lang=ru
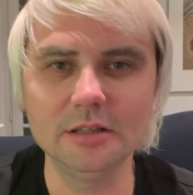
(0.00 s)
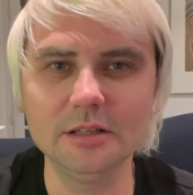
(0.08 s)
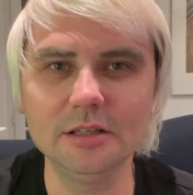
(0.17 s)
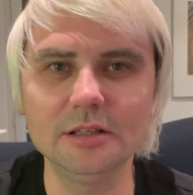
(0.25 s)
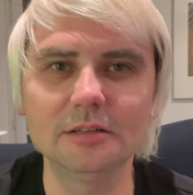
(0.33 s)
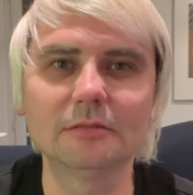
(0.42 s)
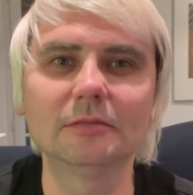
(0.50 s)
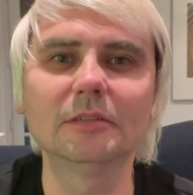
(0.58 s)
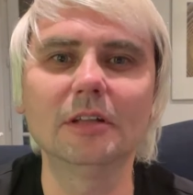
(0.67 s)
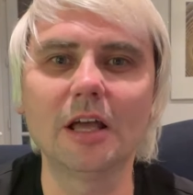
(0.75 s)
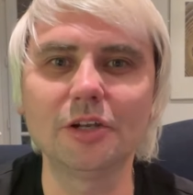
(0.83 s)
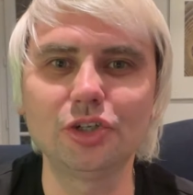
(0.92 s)
И
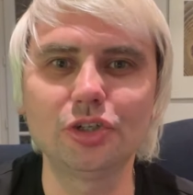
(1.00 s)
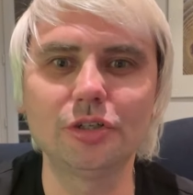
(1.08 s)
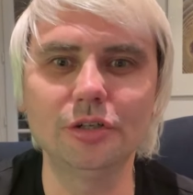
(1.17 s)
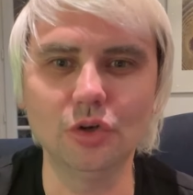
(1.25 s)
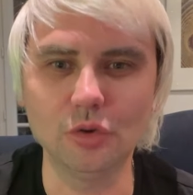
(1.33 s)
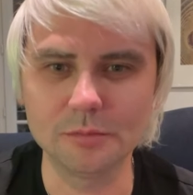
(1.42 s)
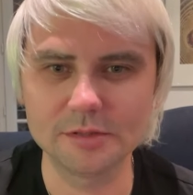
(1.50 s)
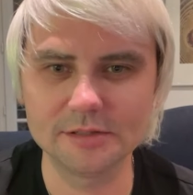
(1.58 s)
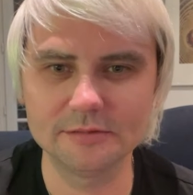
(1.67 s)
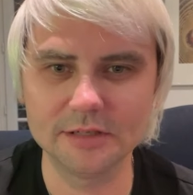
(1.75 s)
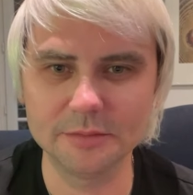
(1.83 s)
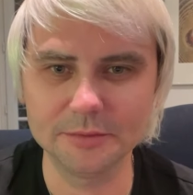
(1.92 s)
начнем
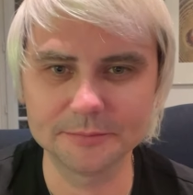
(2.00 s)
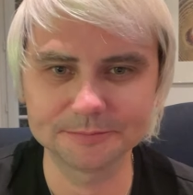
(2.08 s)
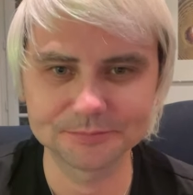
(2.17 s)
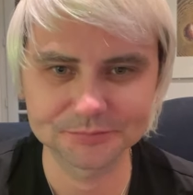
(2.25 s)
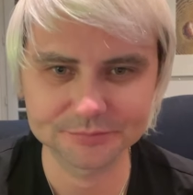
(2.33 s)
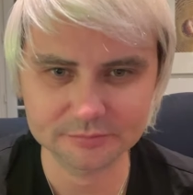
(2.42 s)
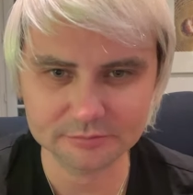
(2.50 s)
с вами.